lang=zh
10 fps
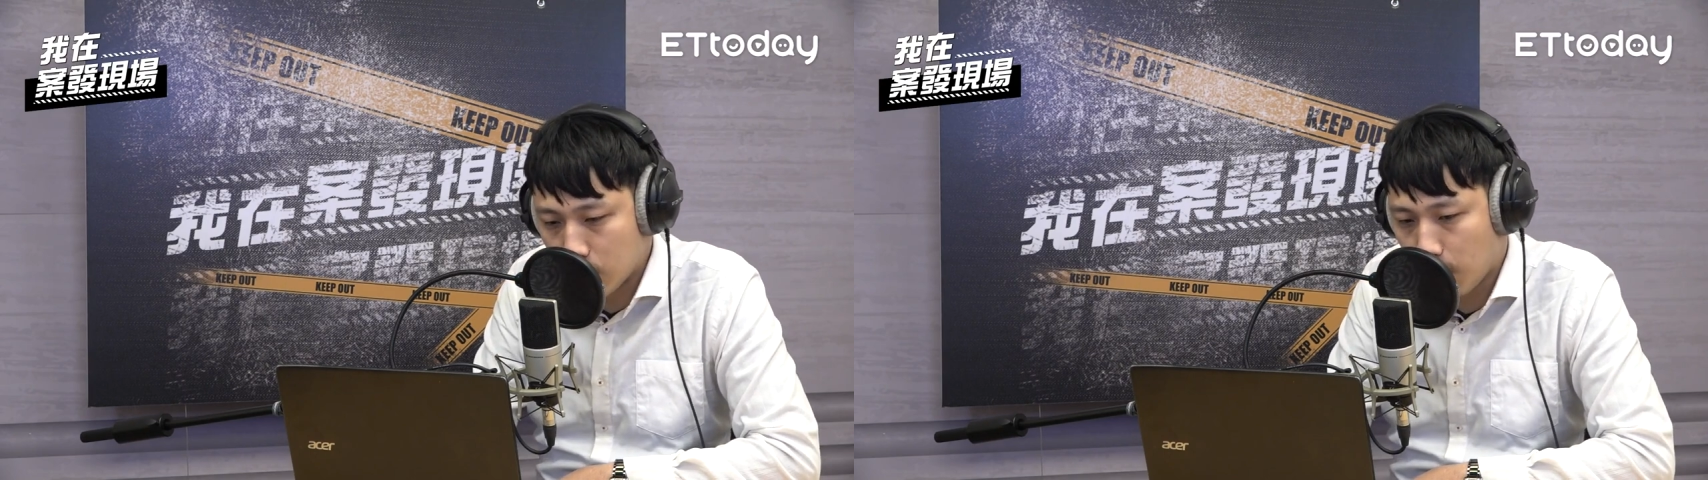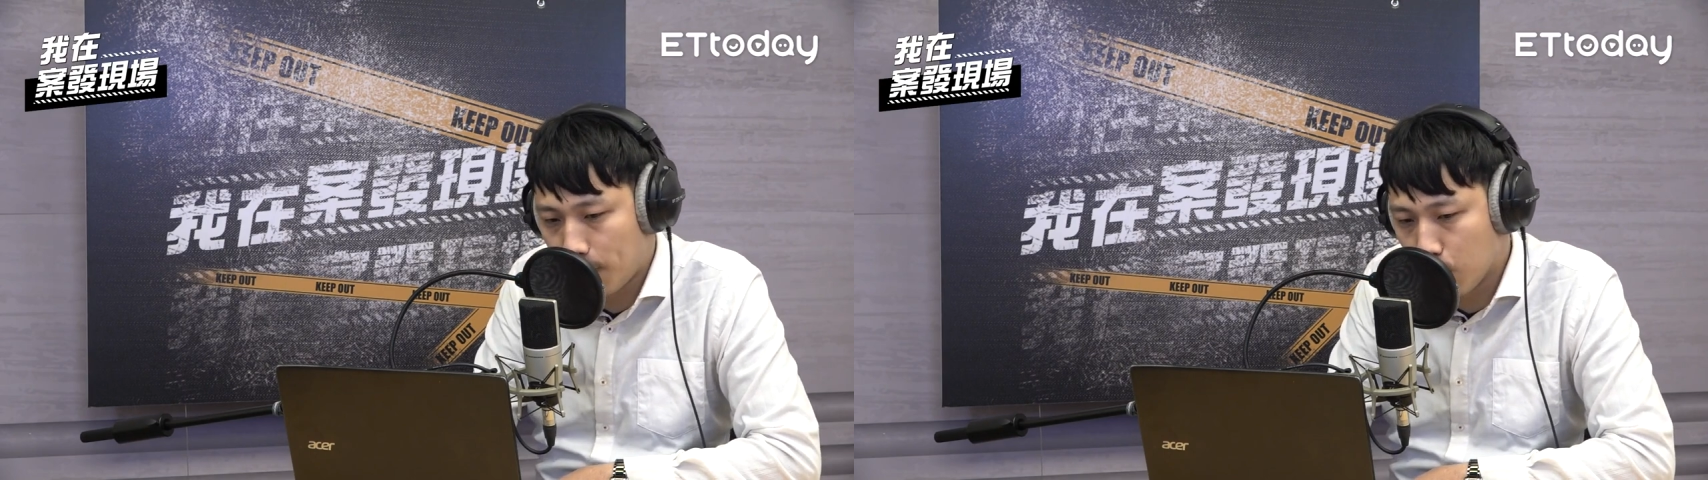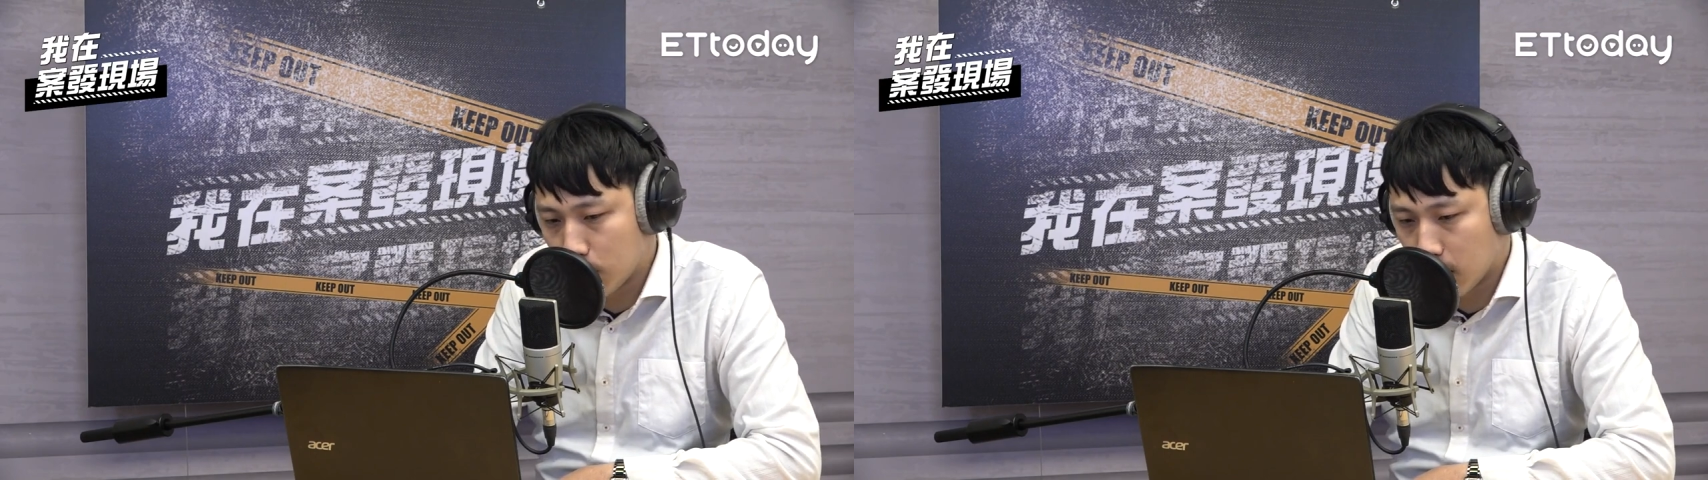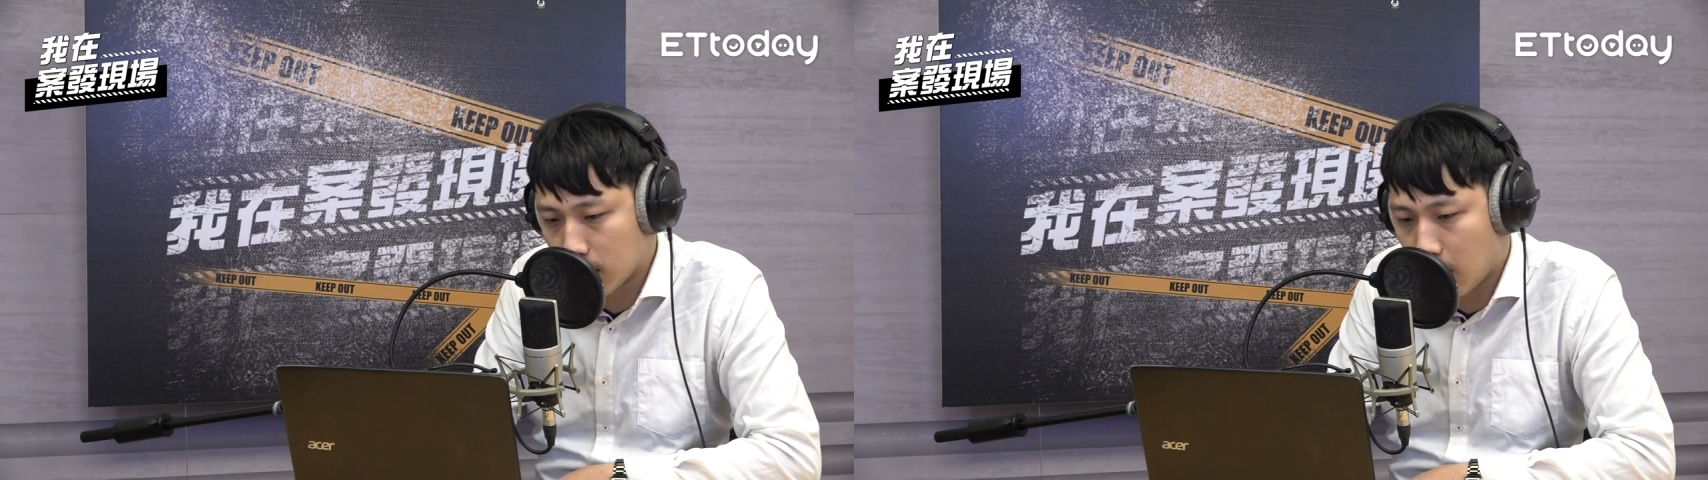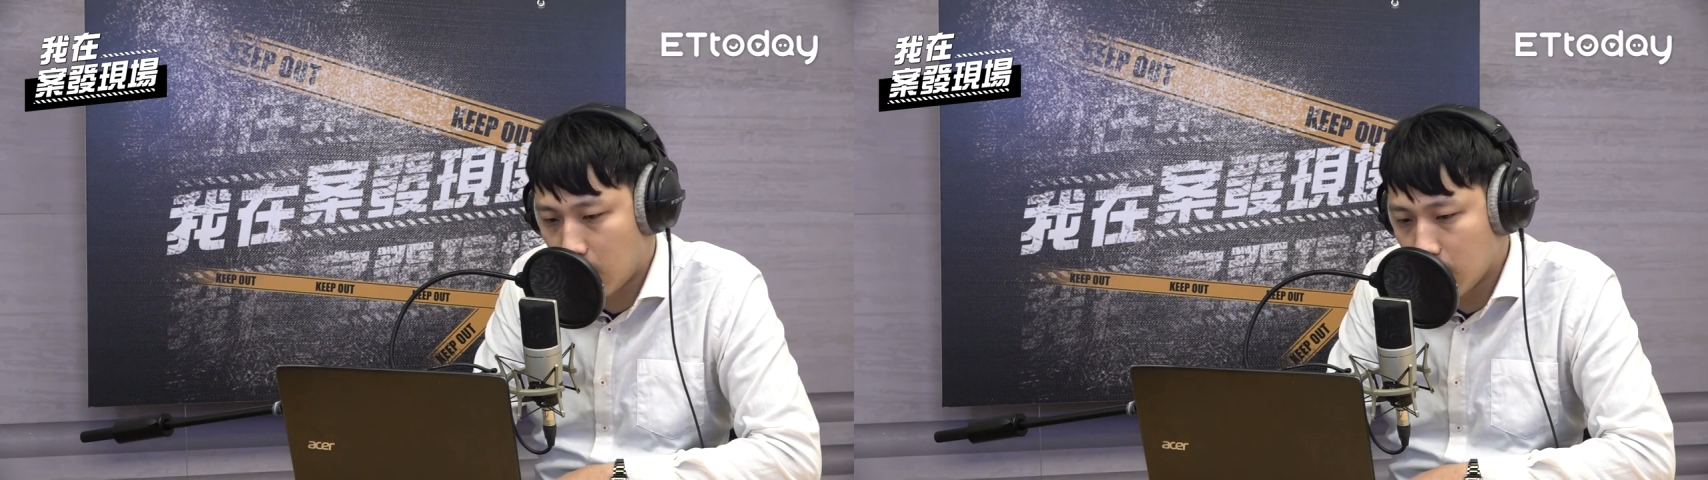员就负
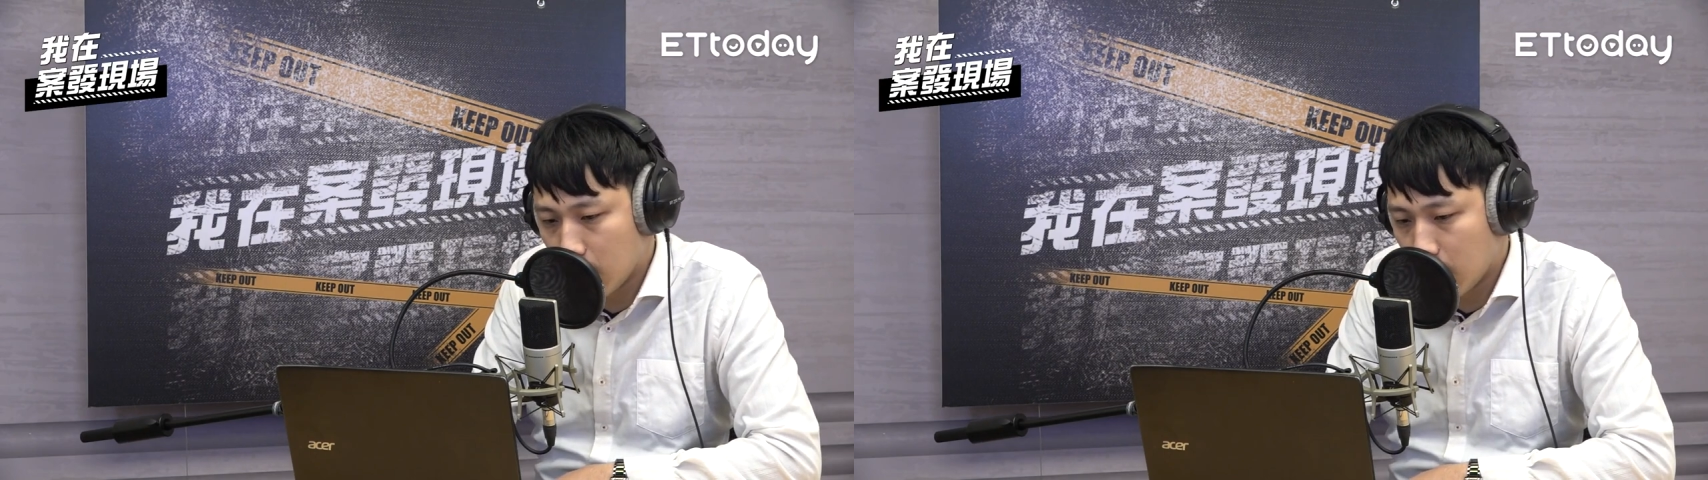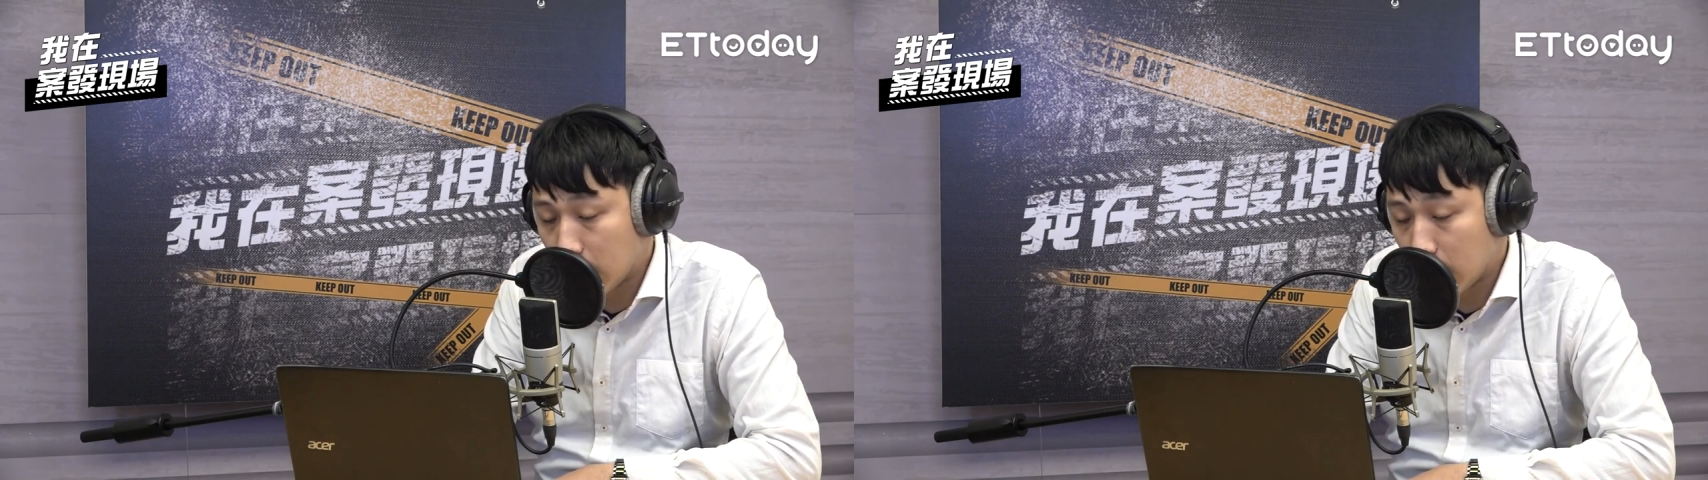责到